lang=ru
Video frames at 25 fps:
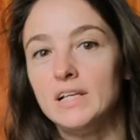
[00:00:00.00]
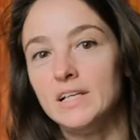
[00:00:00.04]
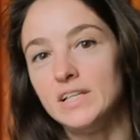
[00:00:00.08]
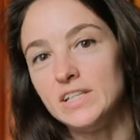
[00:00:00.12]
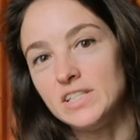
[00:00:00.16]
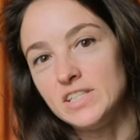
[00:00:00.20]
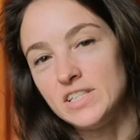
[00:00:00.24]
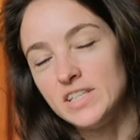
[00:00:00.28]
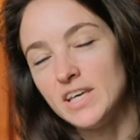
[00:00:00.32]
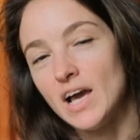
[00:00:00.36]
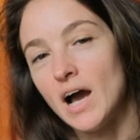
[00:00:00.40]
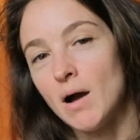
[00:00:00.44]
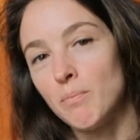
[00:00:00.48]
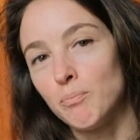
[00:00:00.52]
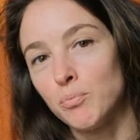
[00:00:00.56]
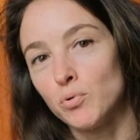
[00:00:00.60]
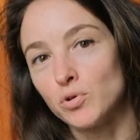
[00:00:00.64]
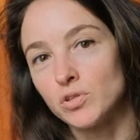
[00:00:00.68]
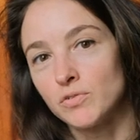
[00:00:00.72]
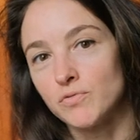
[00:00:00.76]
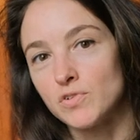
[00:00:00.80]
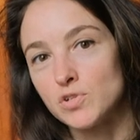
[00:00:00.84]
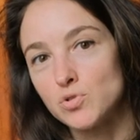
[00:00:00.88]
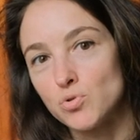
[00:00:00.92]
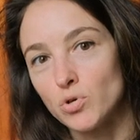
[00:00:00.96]
литья
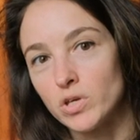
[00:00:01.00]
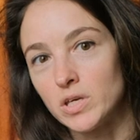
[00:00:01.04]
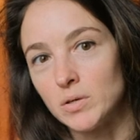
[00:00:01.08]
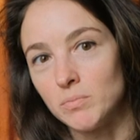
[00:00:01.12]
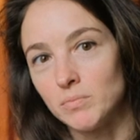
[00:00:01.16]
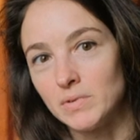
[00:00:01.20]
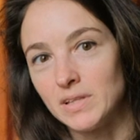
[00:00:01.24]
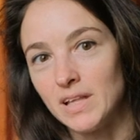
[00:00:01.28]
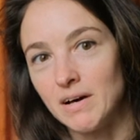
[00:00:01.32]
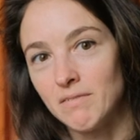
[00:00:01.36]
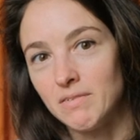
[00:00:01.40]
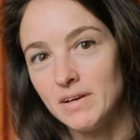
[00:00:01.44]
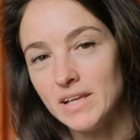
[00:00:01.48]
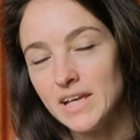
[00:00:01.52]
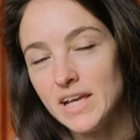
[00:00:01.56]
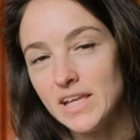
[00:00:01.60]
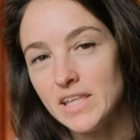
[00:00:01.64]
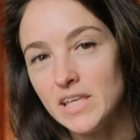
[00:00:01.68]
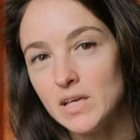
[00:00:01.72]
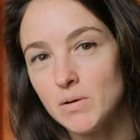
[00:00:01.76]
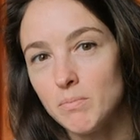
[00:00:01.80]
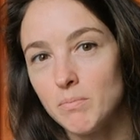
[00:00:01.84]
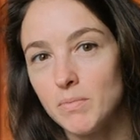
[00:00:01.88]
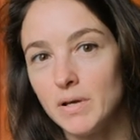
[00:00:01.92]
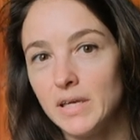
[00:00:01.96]
под высоким
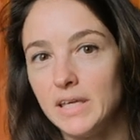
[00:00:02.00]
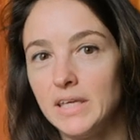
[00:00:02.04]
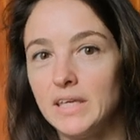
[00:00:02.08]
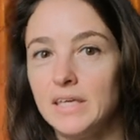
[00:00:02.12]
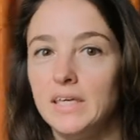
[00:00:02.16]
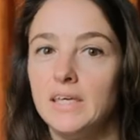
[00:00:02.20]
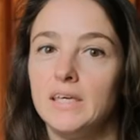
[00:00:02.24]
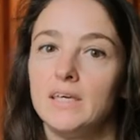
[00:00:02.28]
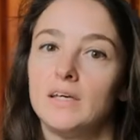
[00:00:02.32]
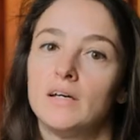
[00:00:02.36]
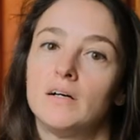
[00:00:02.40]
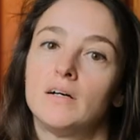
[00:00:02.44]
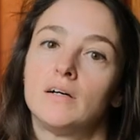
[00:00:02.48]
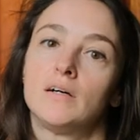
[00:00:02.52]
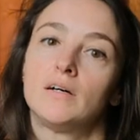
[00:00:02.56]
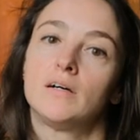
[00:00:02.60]
давлением, и